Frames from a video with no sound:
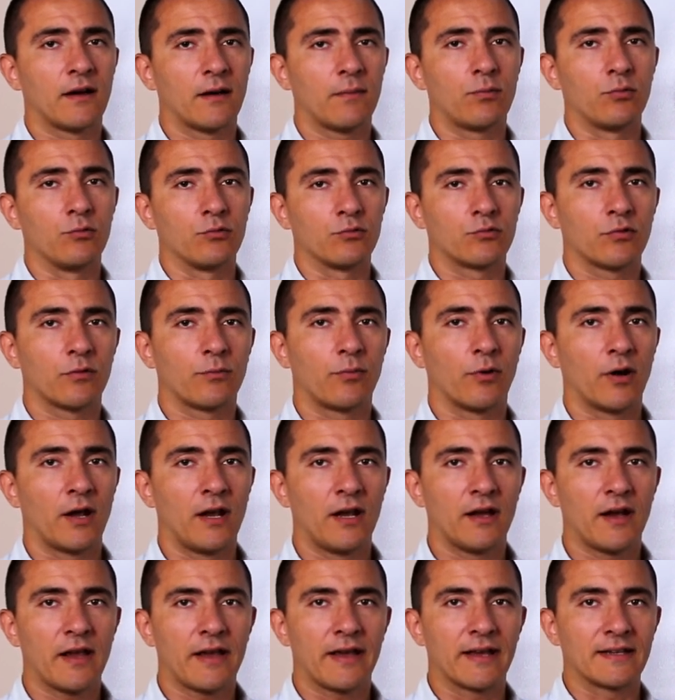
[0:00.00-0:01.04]
appunto poi
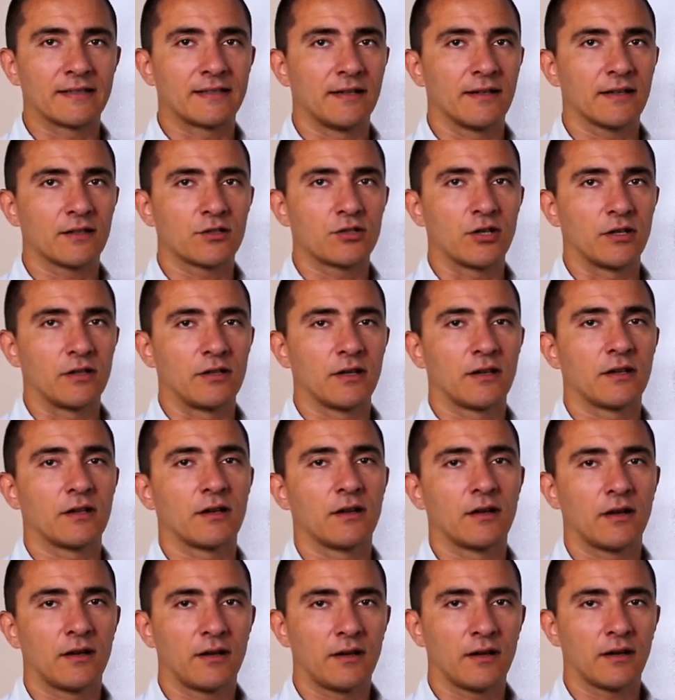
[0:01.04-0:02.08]
alle richieste
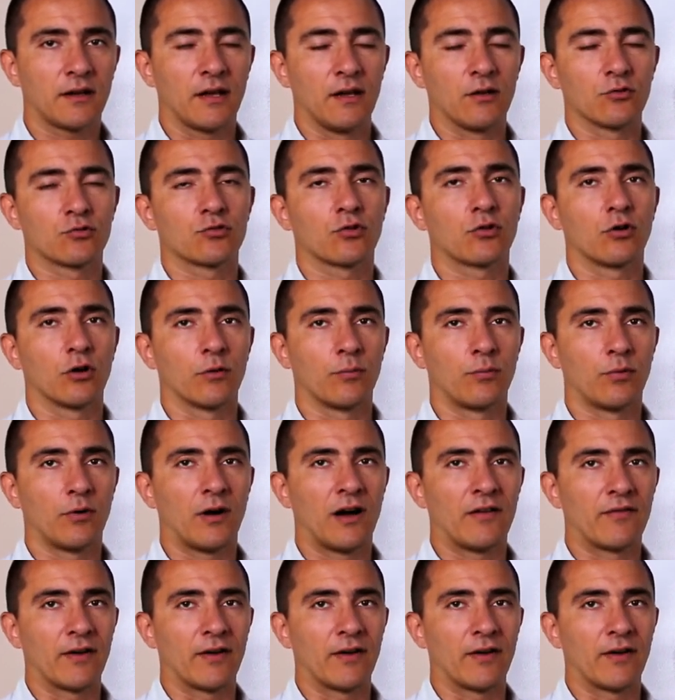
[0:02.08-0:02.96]
energetiche che il nostro corpo